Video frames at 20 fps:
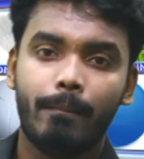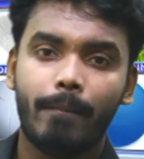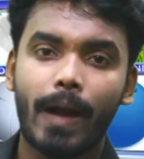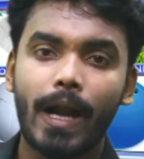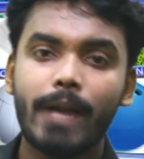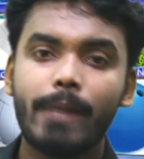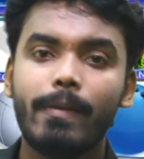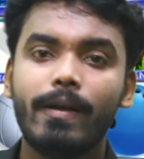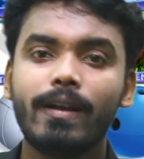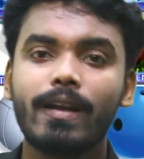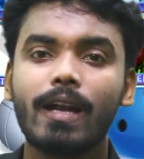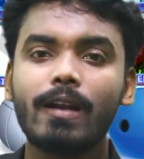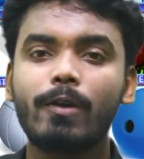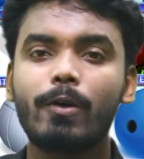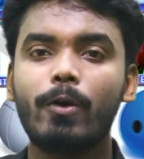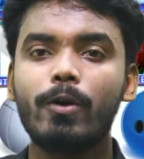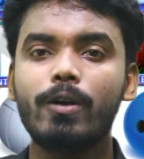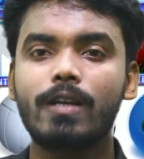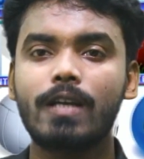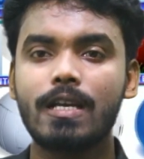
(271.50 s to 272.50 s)
बैडमिंटन
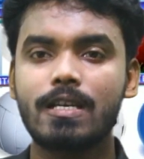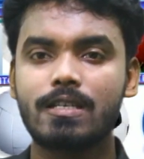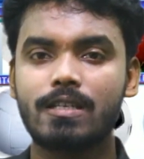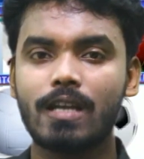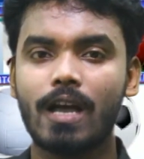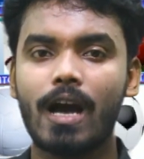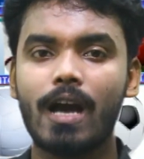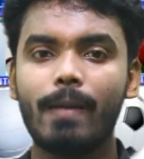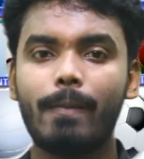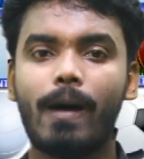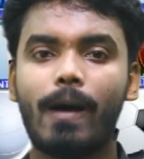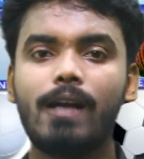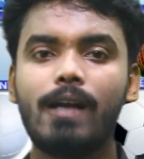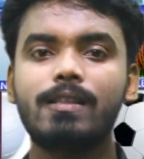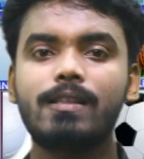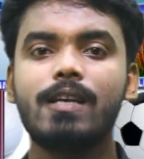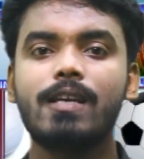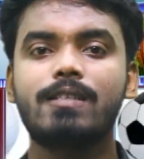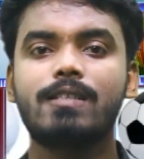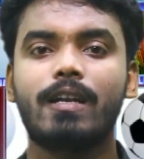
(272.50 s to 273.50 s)
कोर्ट के स्टार
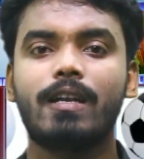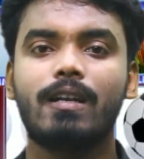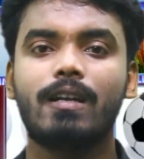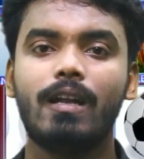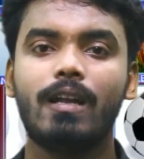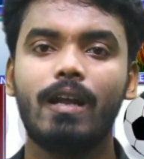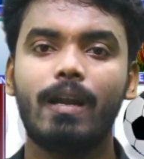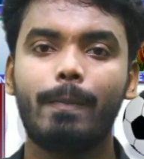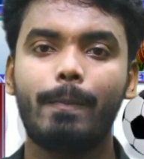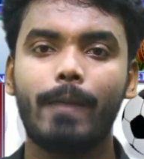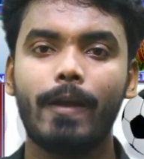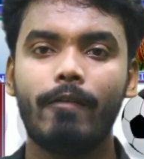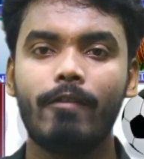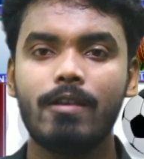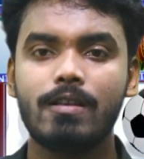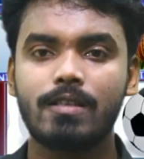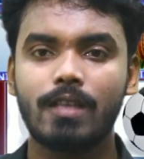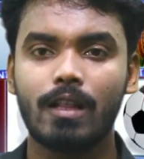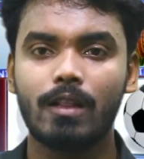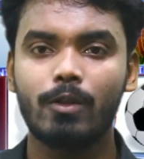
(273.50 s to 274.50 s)
भारतीय शटलर
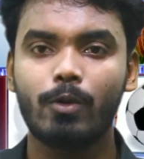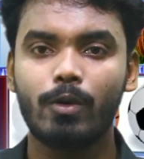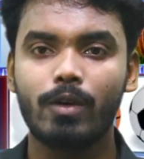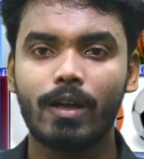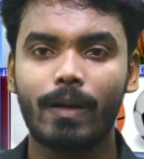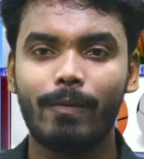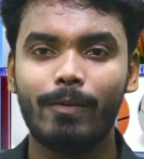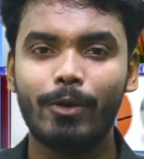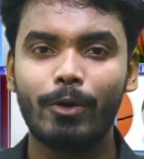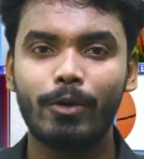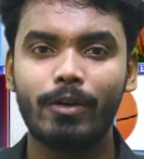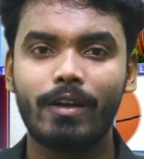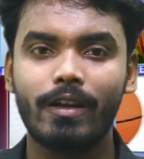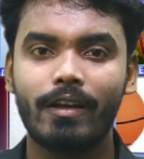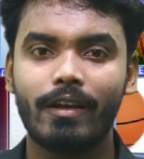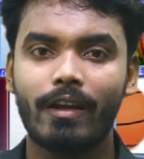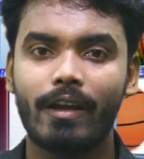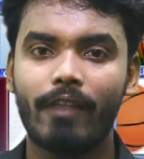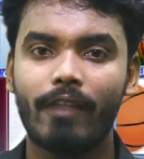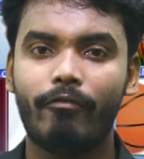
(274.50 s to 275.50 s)
पीवी संधु डब्ल्यू
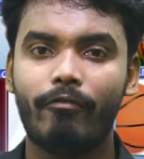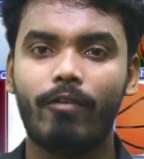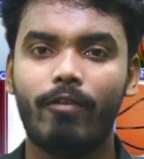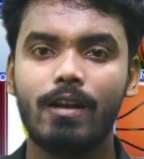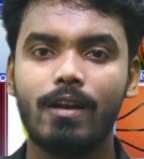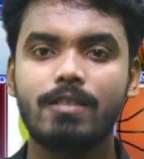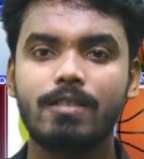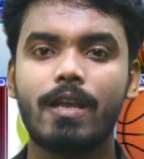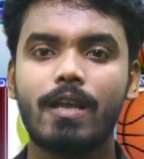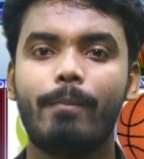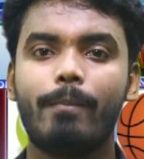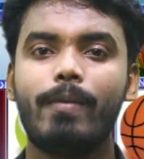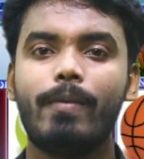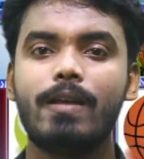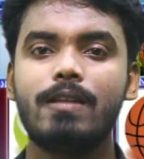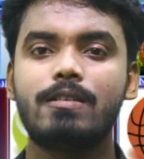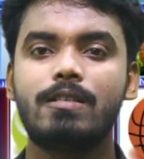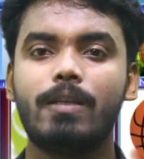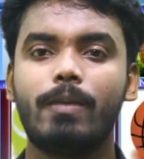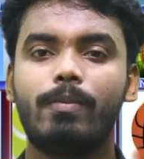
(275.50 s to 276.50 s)
वर्ल्ड
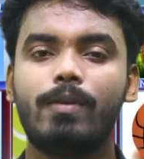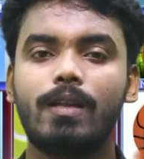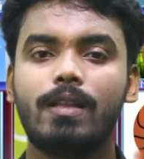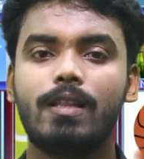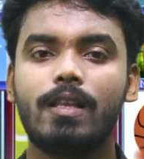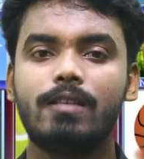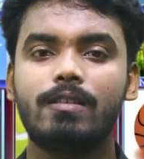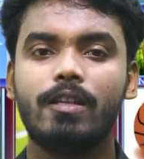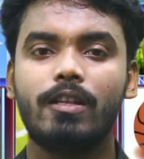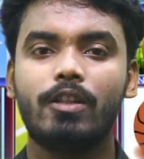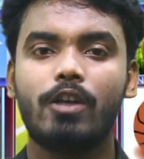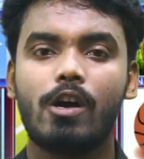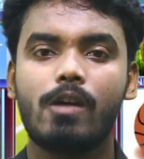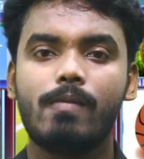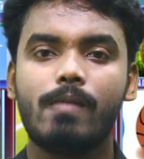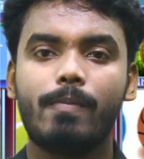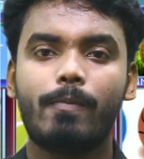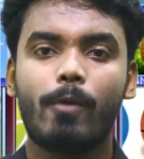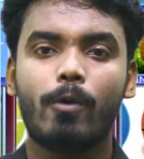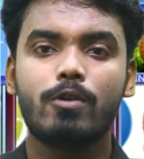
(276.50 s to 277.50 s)
चैंपियनशिप के तीसरे दौर
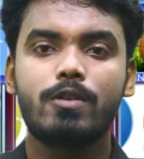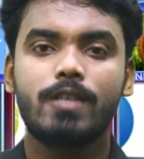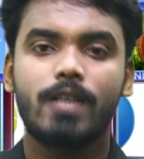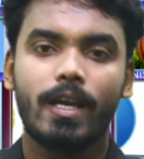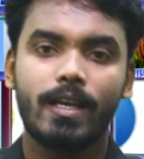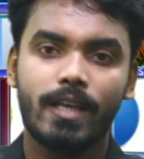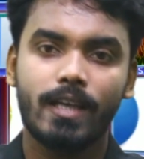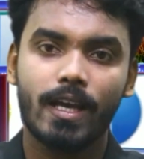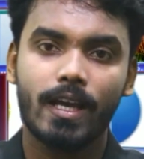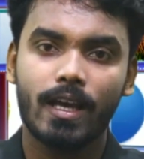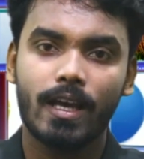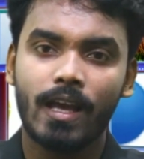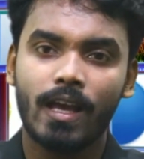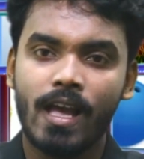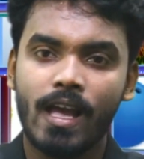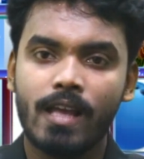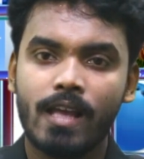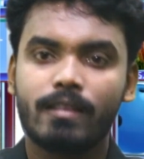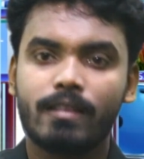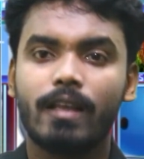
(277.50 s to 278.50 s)
में पहुंच गई है
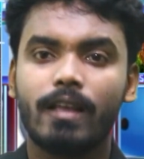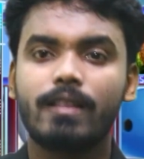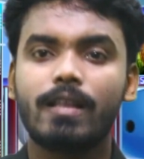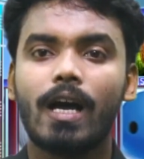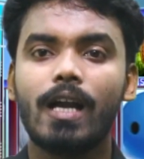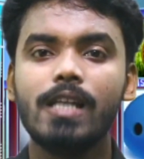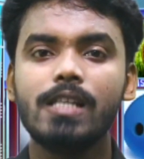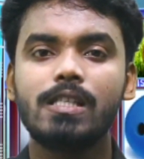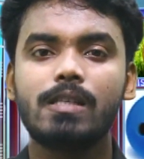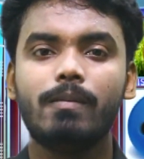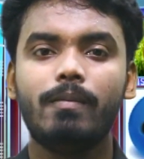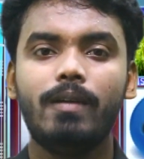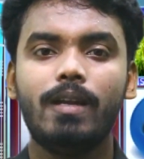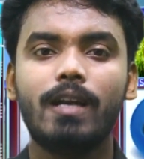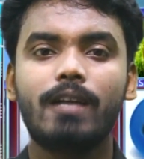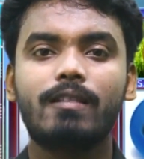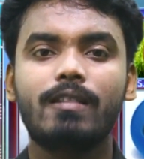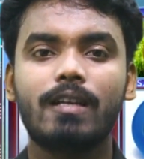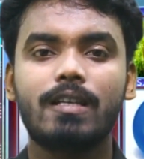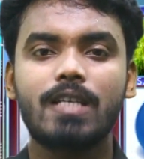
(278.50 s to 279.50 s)
तैतालीस
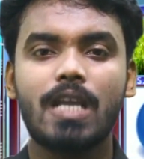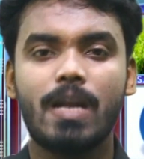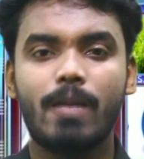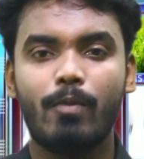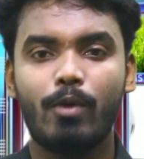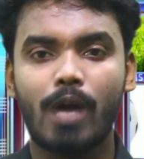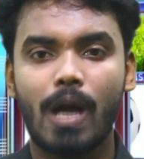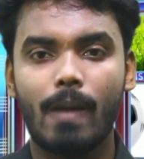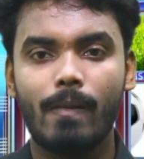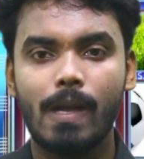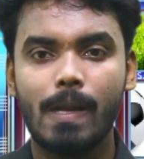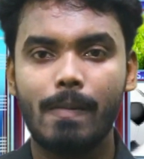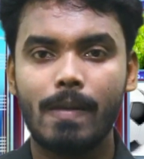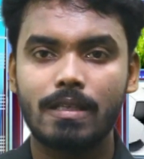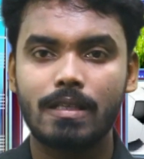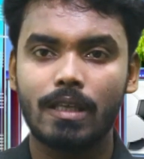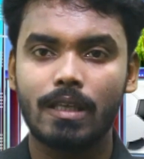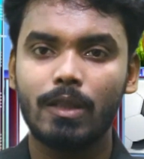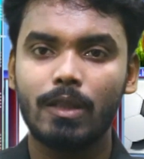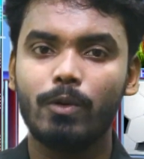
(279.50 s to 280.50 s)
मिनट तक चले मुकाबले
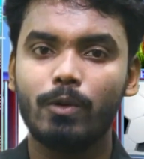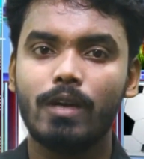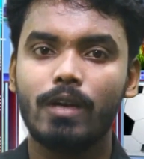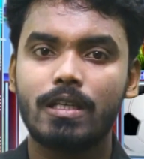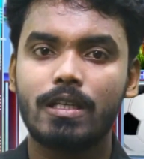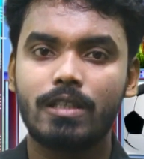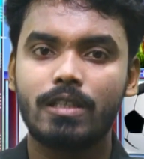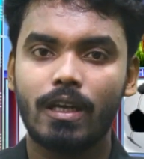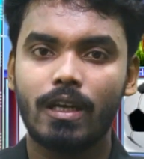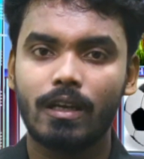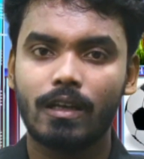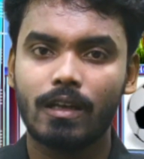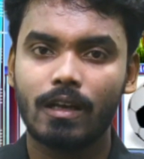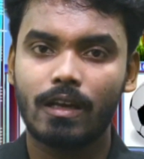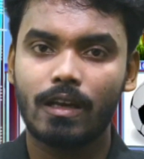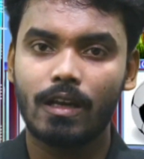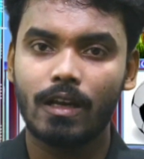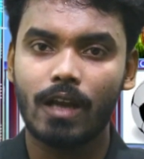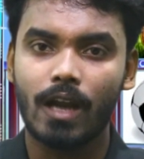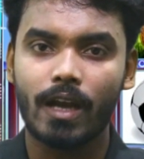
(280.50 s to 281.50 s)
में सिंधु ने चीन की
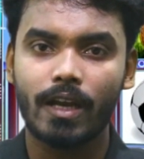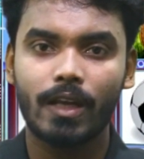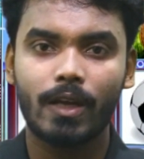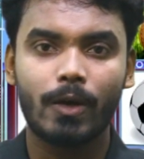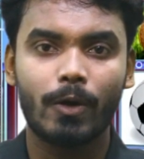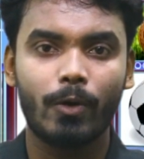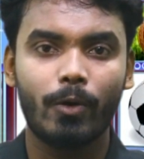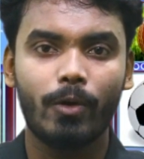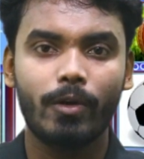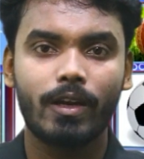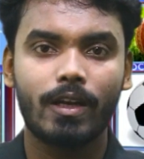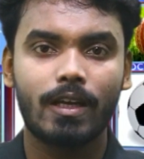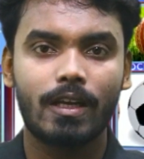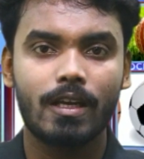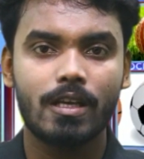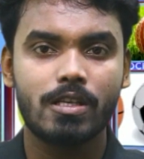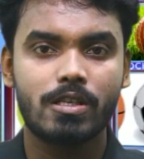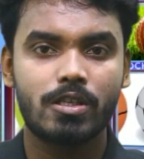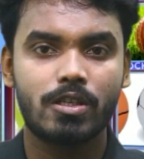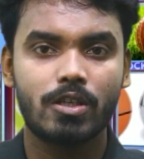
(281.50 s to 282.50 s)
खिलाड़ी को
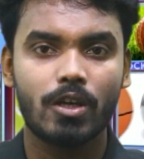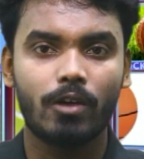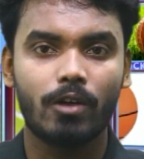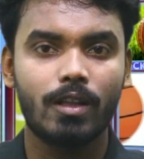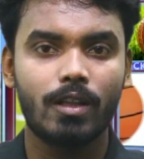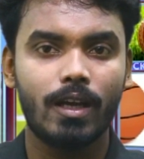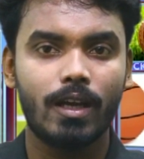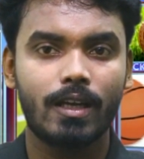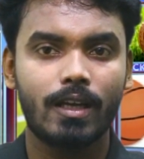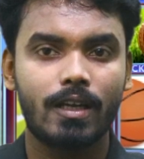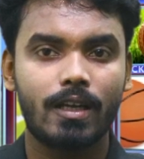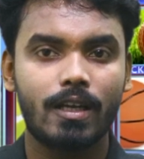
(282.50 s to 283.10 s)
21-14,